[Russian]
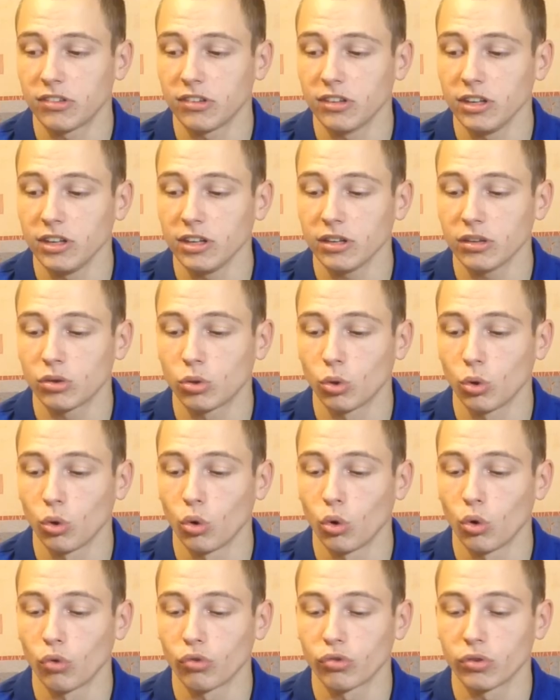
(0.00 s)
цене,
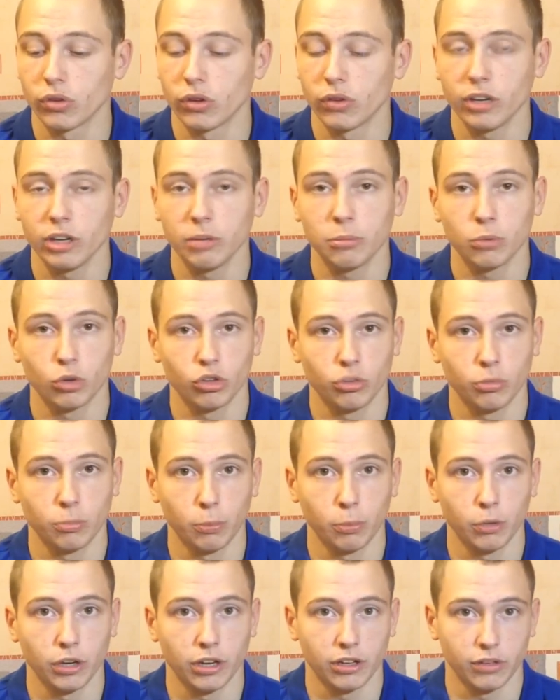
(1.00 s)
то в свое время очень
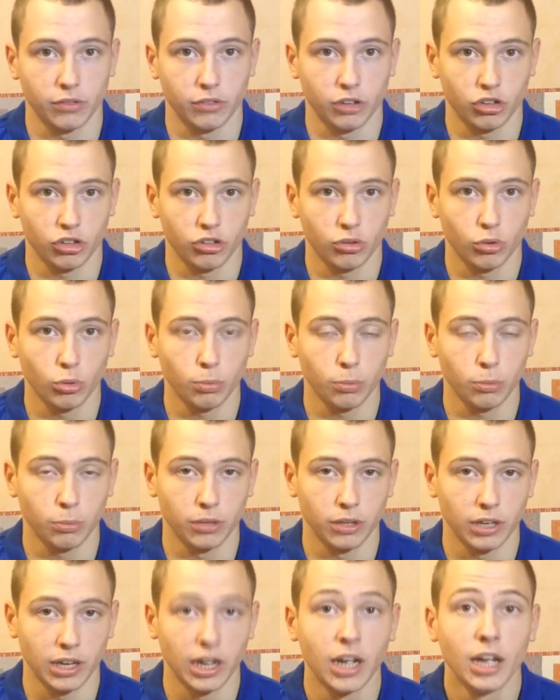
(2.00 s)
популярной в нашей группе
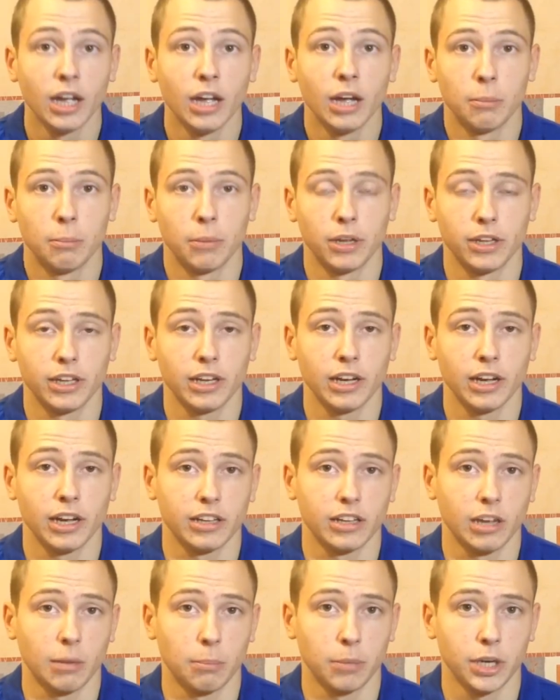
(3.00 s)
была модель
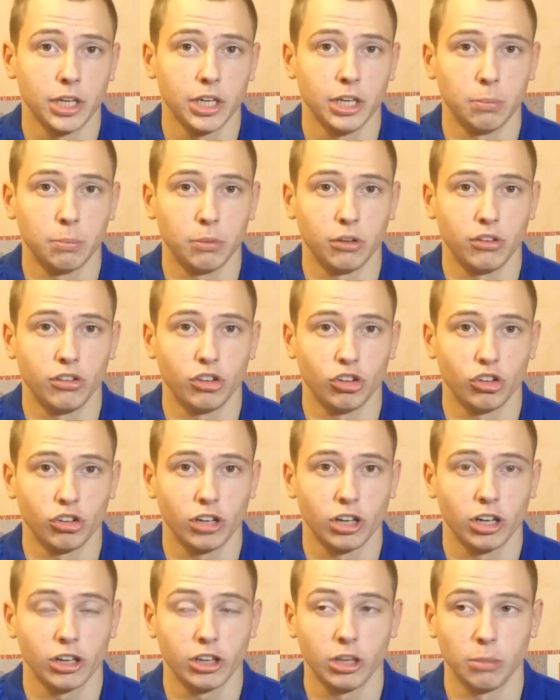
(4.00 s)
от компании
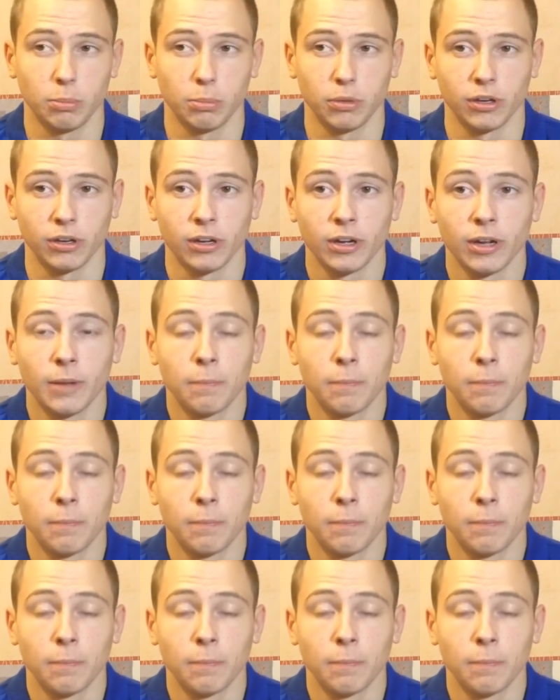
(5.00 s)
Precision Goalkeeping.